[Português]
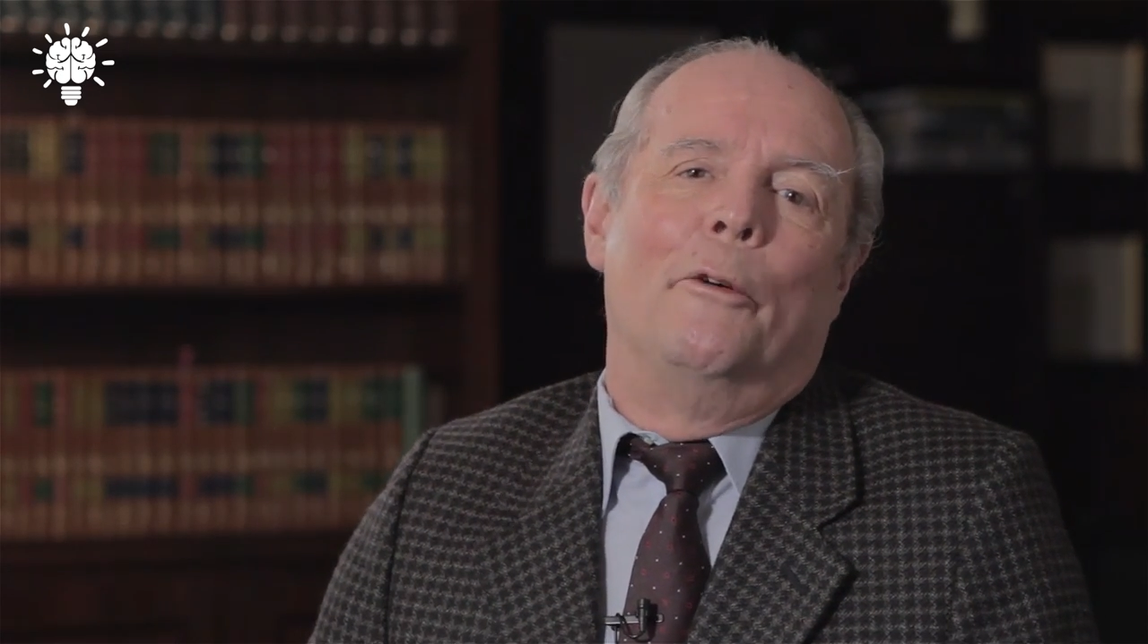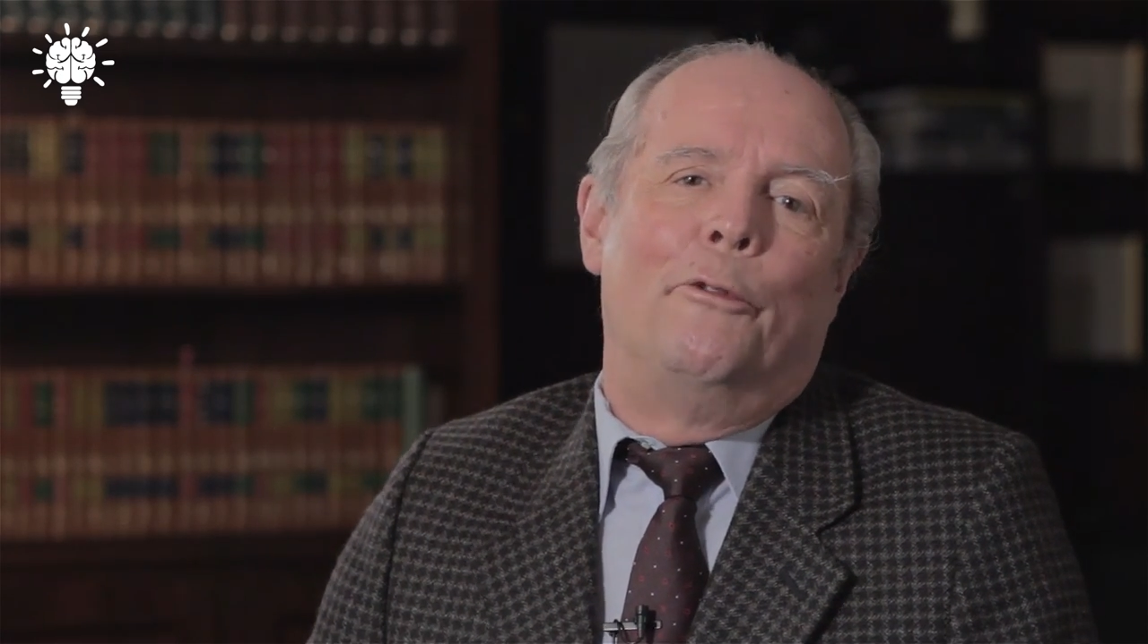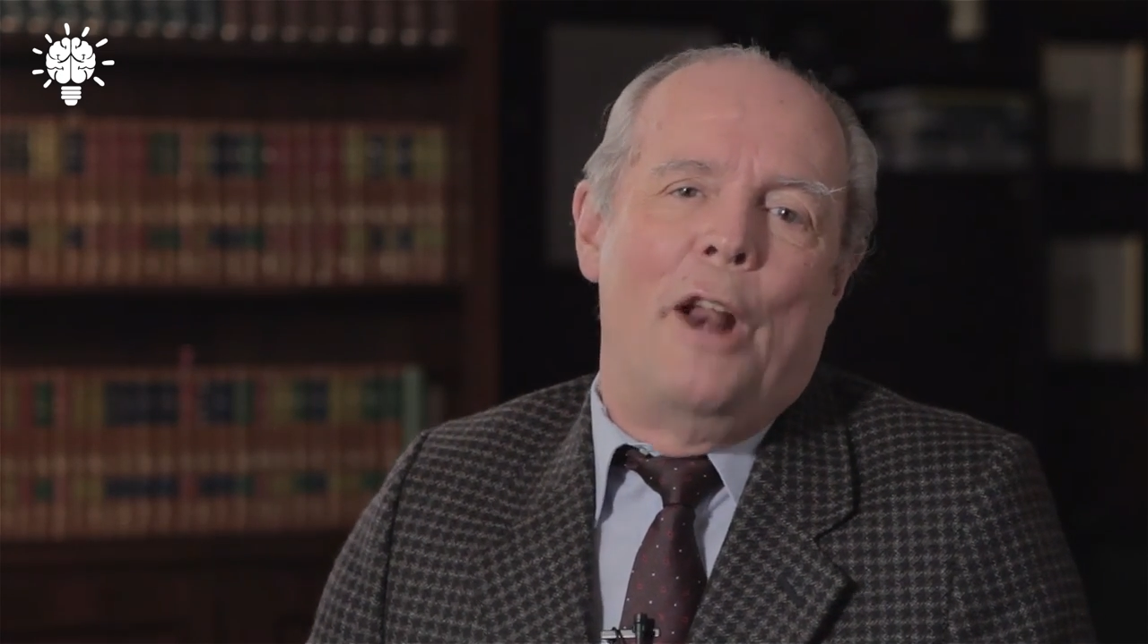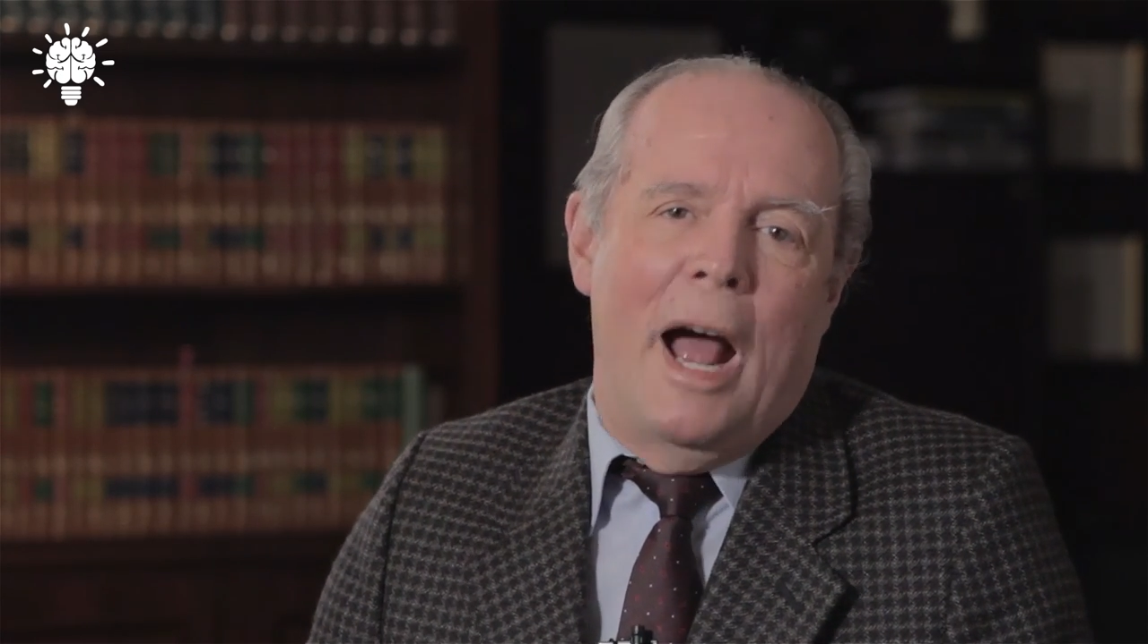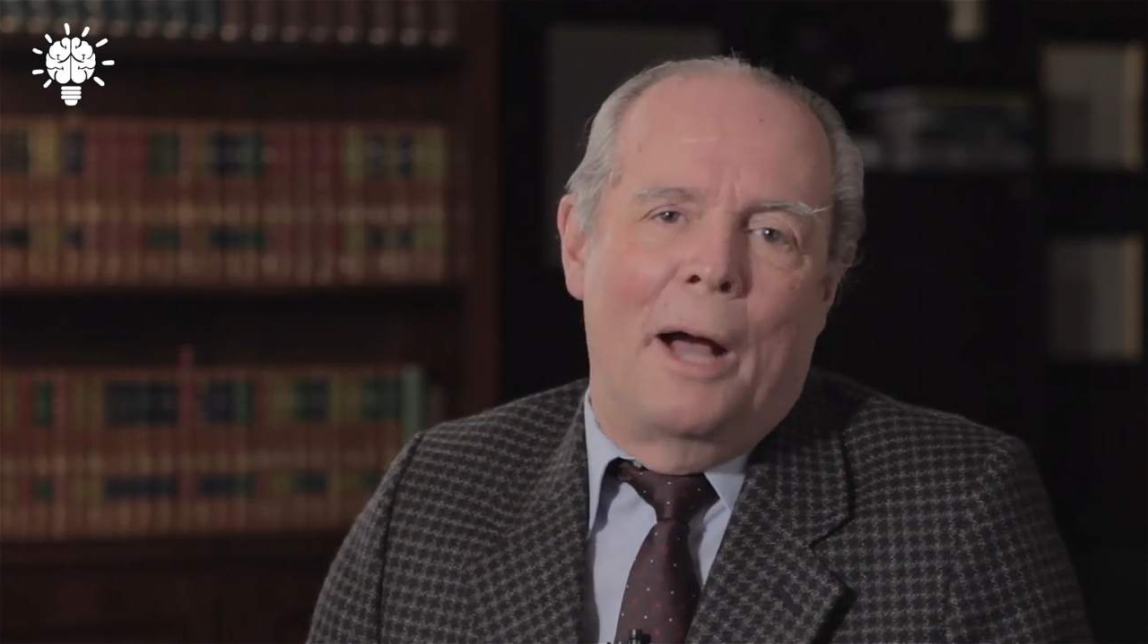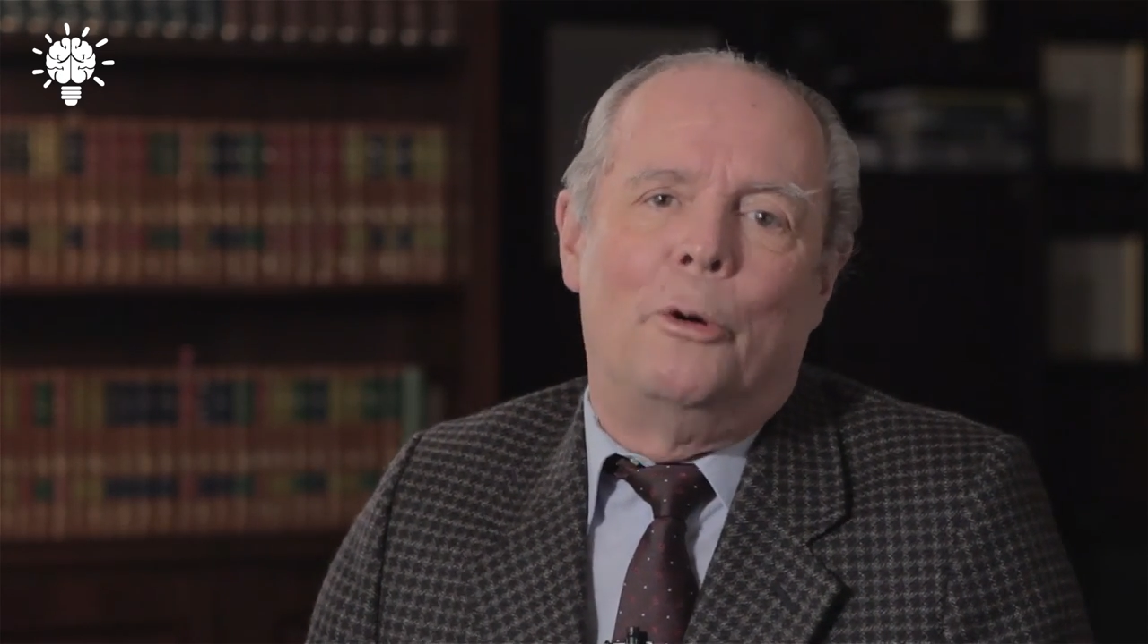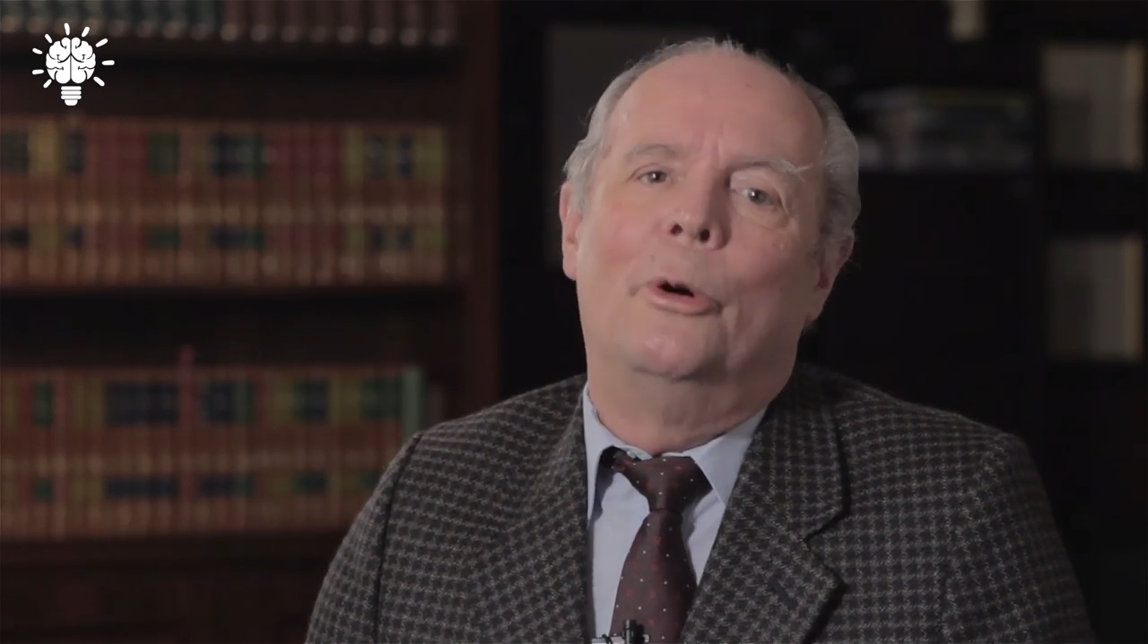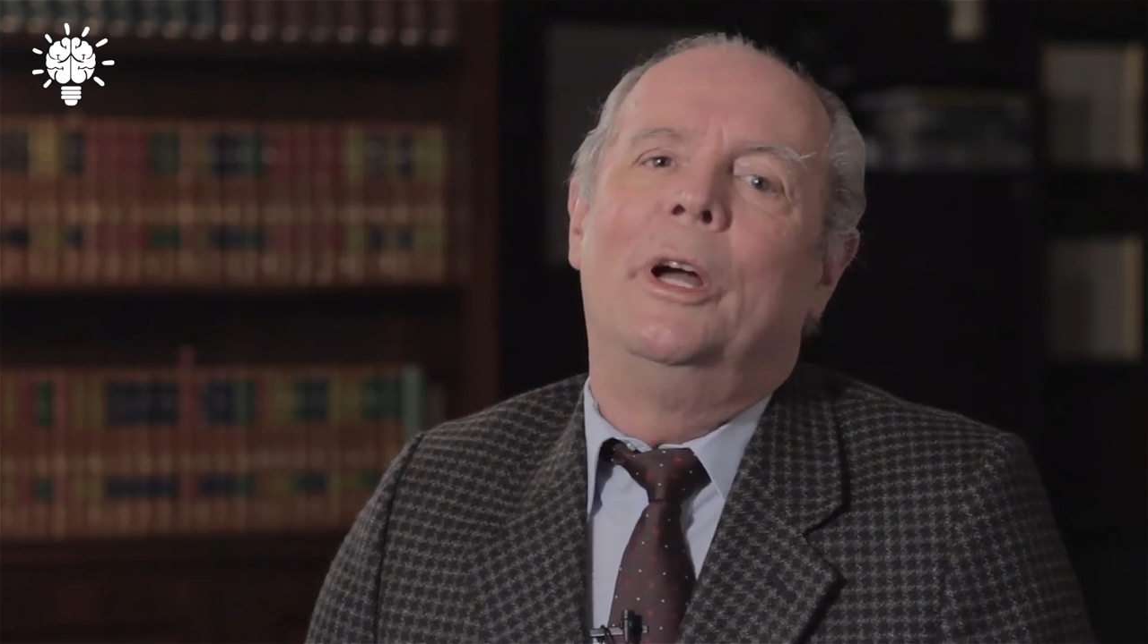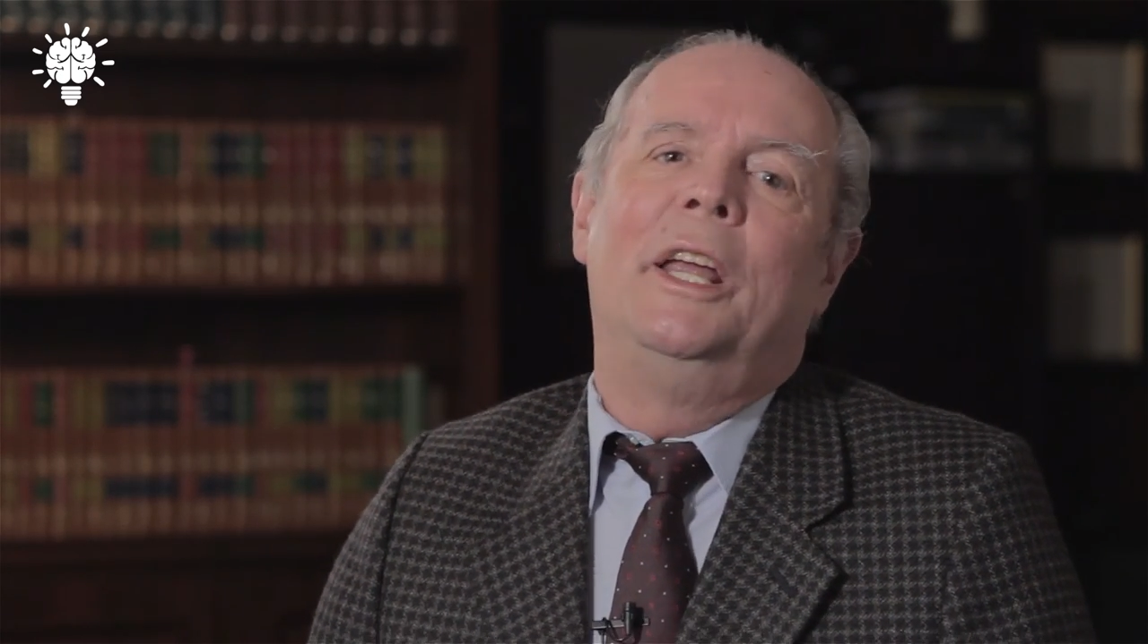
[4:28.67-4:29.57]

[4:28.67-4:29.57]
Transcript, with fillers: fraco